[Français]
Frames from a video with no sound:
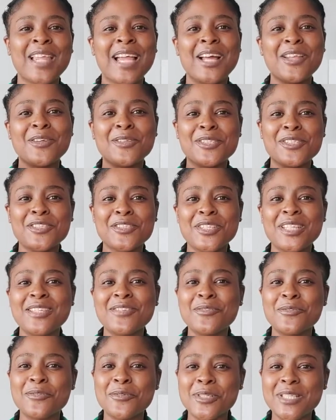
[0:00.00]
Alors, si tu es
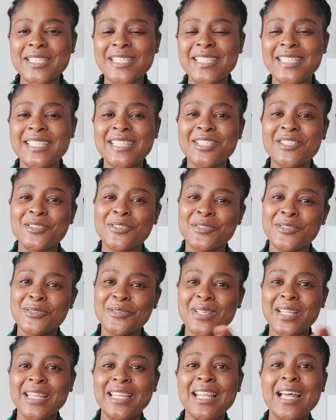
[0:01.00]
nouveau ici, je te
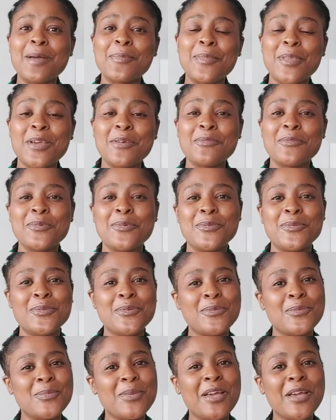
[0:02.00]
souhaite la bienvenue.